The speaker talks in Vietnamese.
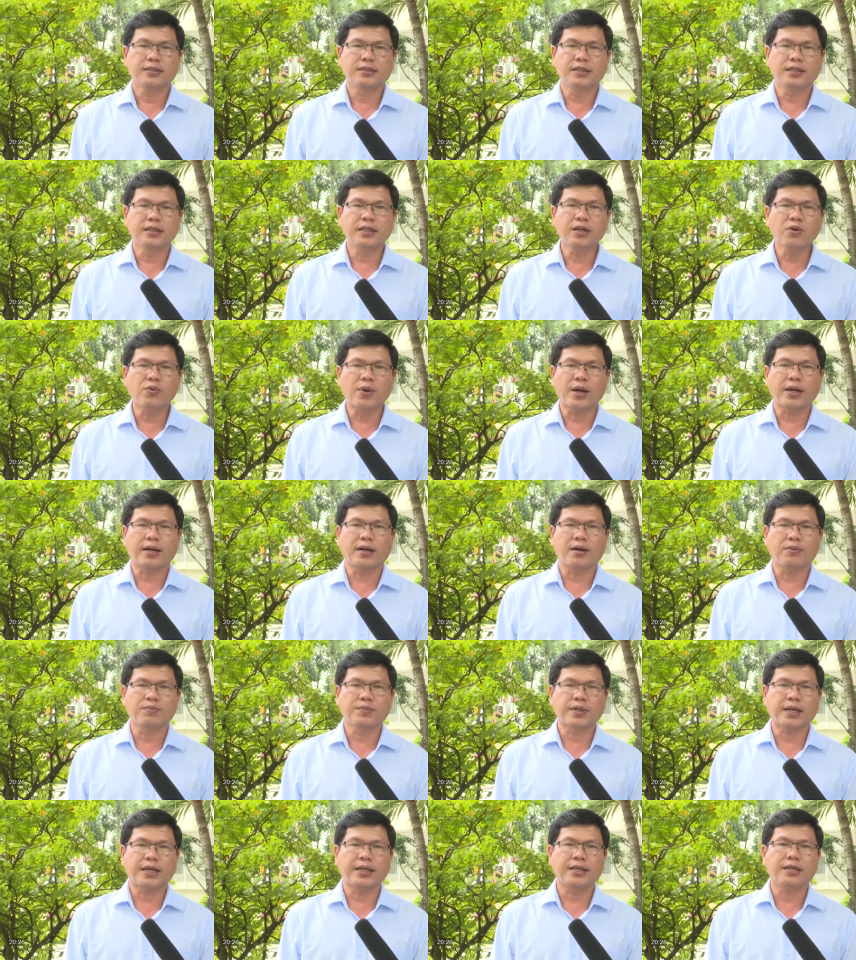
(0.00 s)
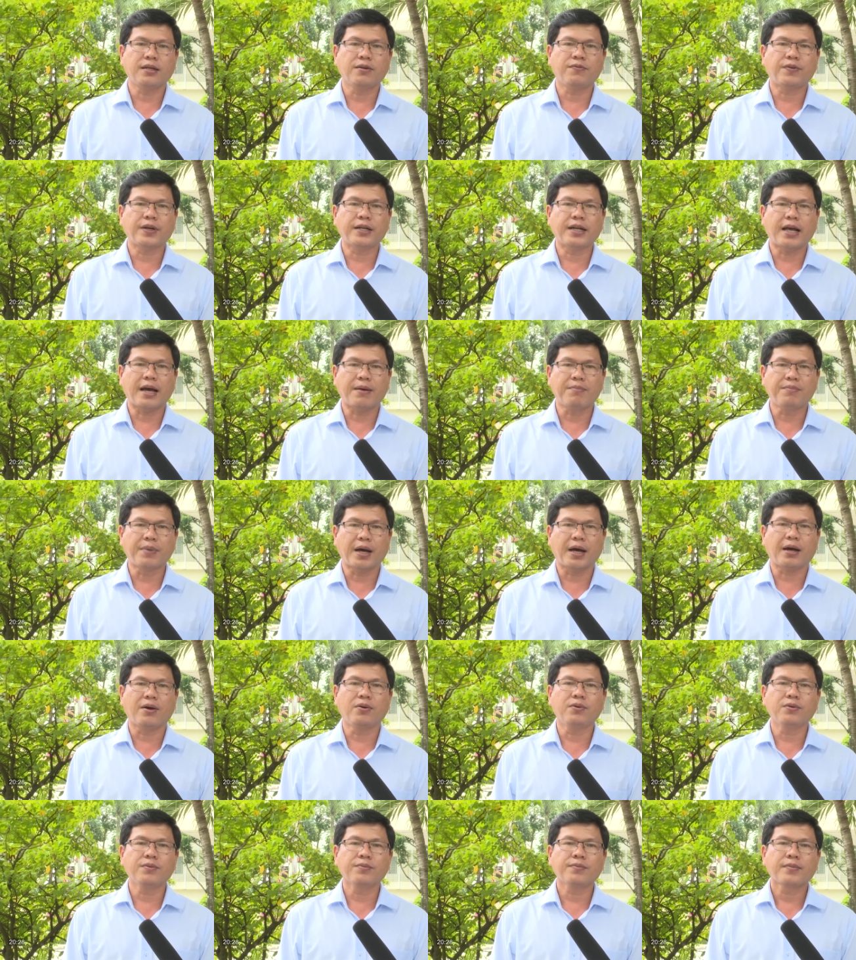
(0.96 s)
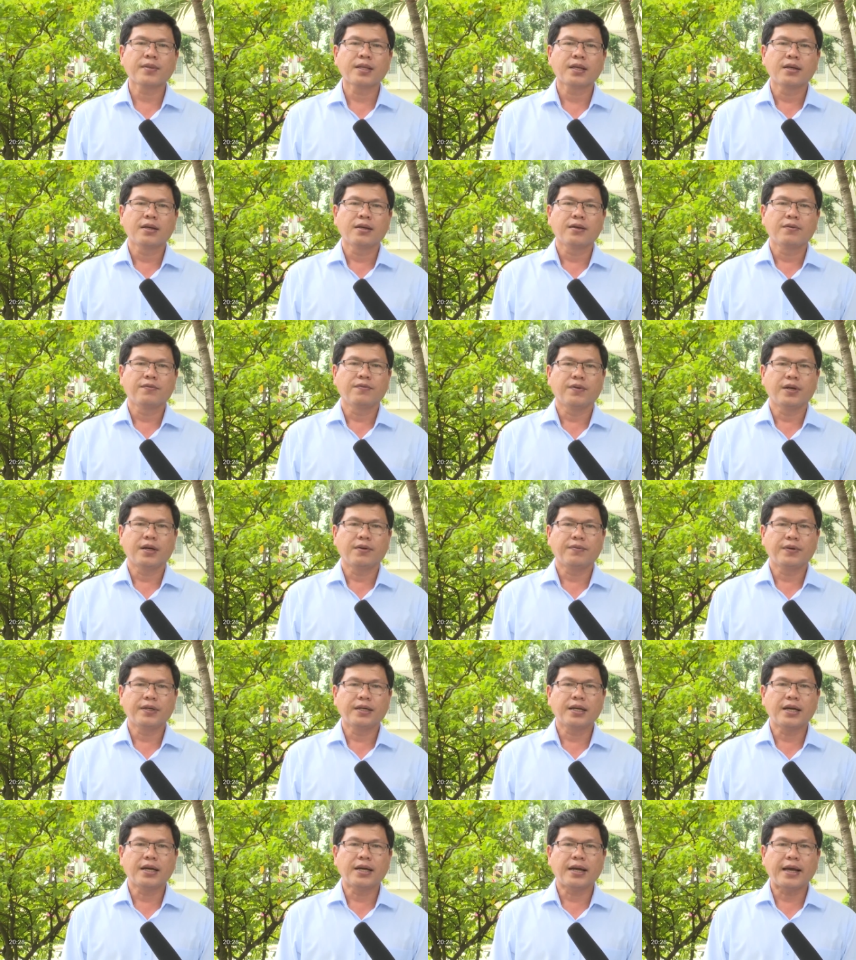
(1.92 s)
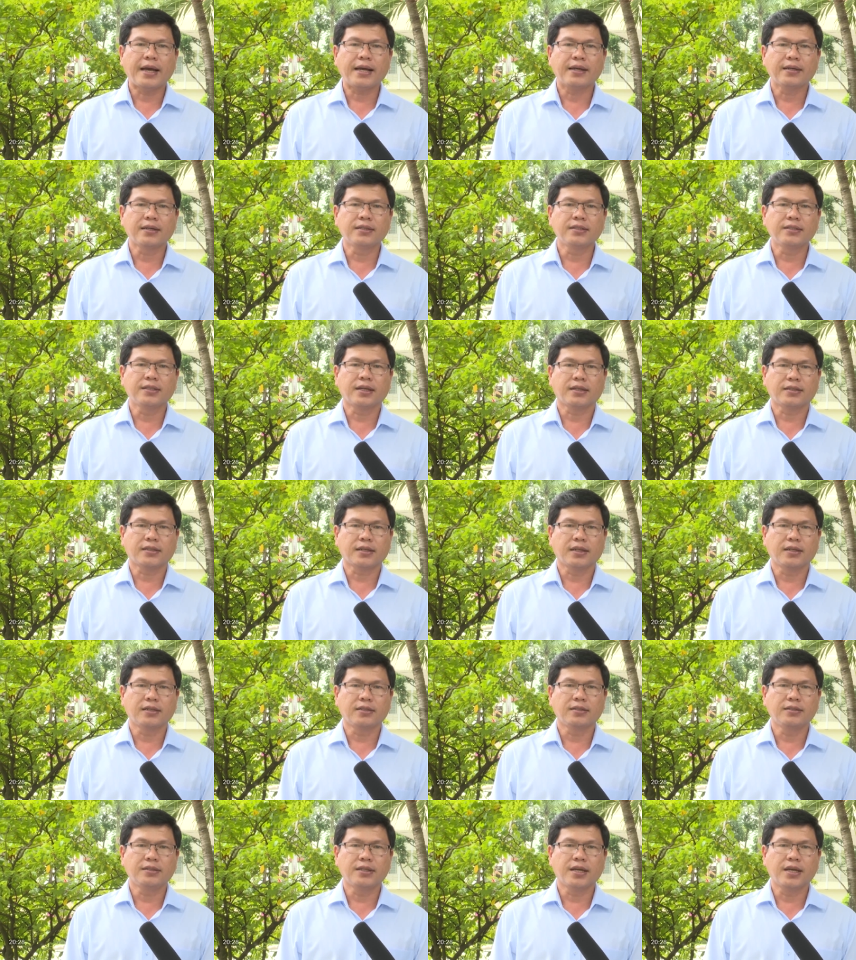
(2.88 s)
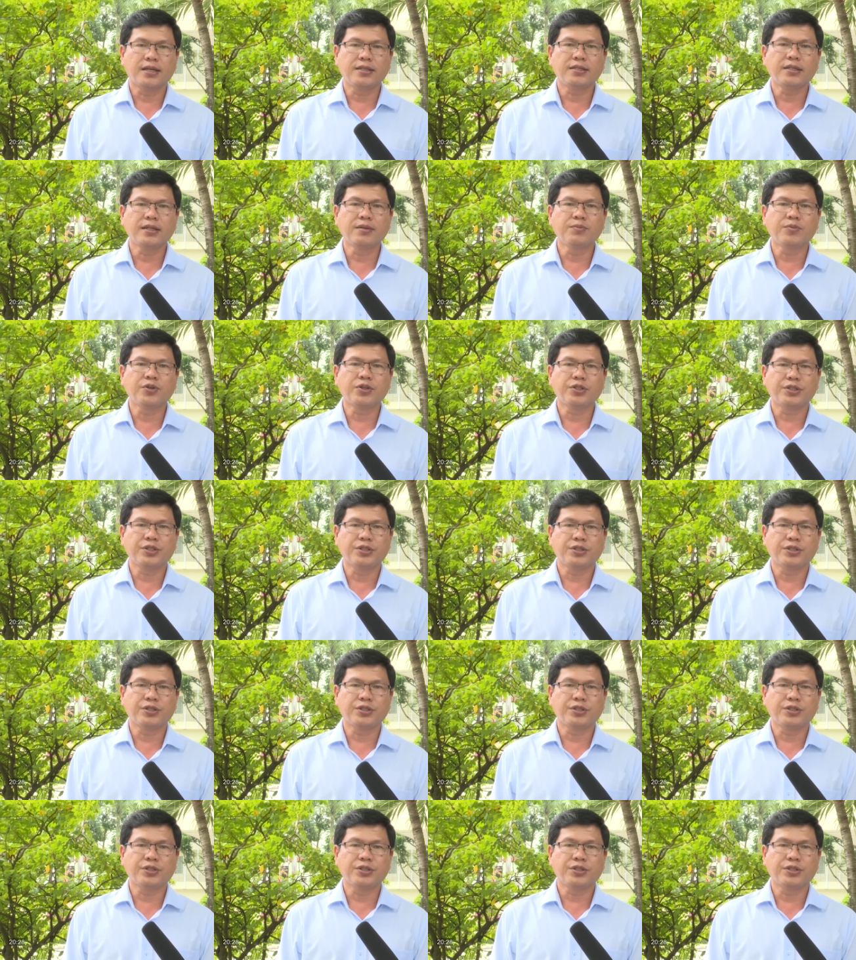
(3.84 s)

Những cái hoạt động này nó phải đảm bảo về vấn đề an ninh trật tự, vệ sinh môi